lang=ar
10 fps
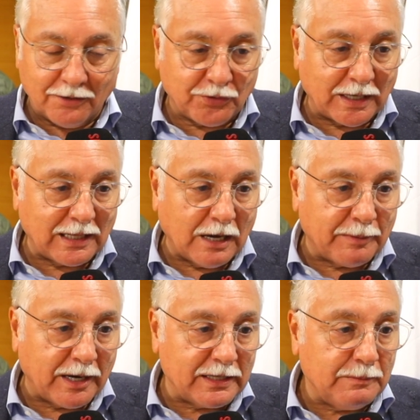في هذا
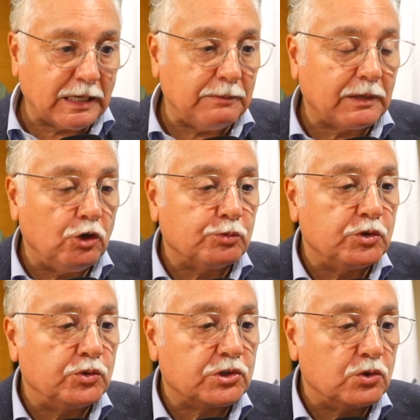الامر هذا ما كيمكن لهمش
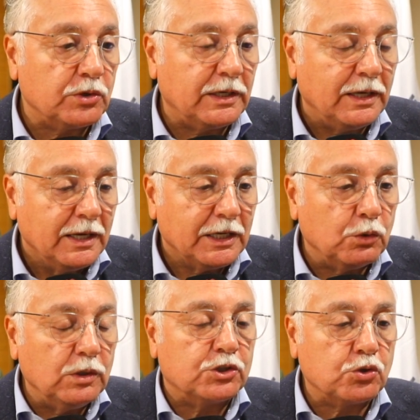يوجلوا
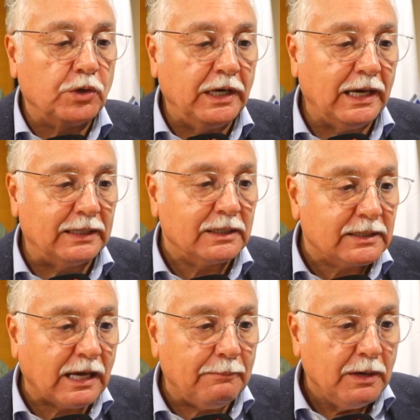يولجوا الى هذا
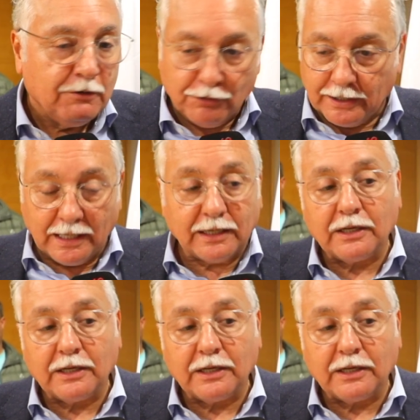الدعم فلذلك